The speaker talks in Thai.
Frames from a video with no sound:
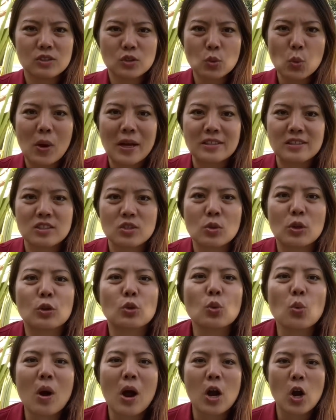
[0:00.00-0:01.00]
ส่วนส่วน
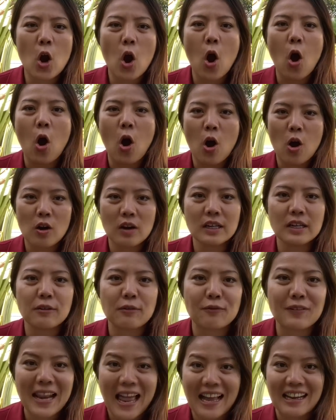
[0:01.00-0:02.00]
ตัวของ
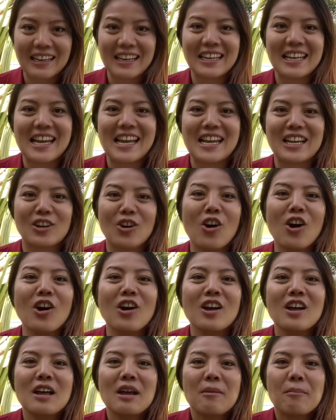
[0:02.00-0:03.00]
ฝรั่งนั่นเองเนาะ
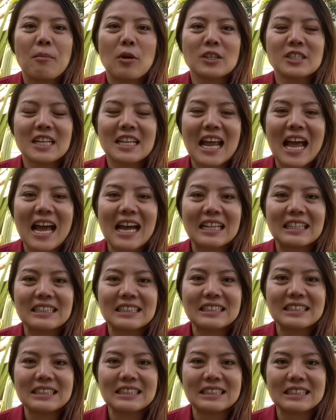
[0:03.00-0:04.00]
เพราะฉะนั้น
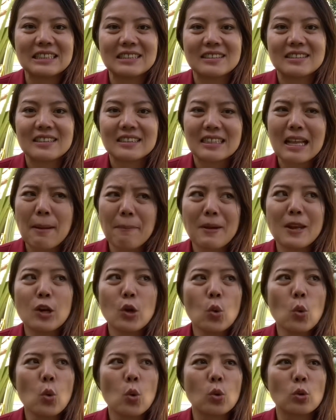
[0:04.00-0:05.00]
ถ้าเป็น
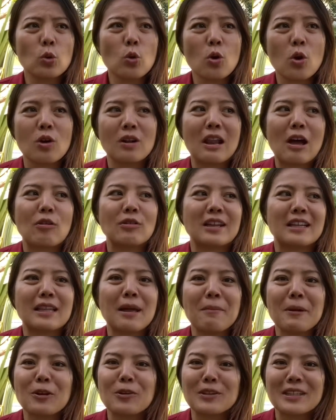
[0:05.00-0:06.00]
ลูกลูกของเราเนี่ย
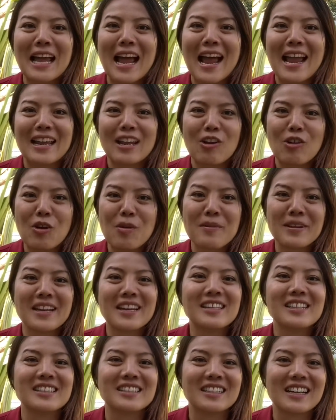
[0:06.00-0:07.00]
ถ้าเป็นคนไทยเราก็ไม่
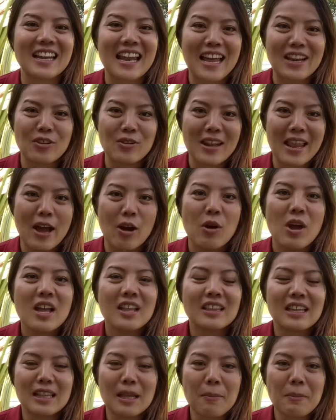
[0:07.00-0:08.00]
ได้ถืออะไรอยู่แล้ว
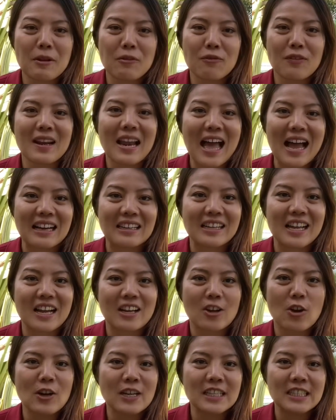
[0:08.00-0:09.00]
แต่ถ้าเป็นฝรั่งเนี่
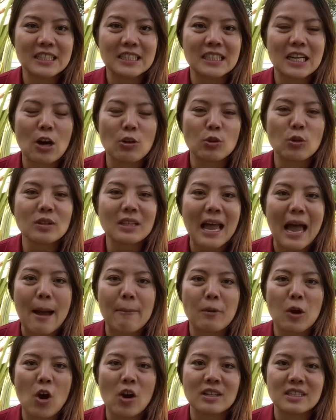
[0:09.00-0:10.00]
ยก็คือเขาต้องถา
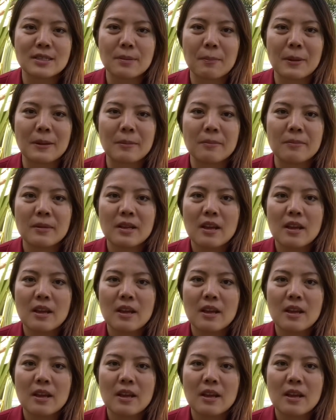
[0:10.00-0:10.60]
มก่อนจะเป็น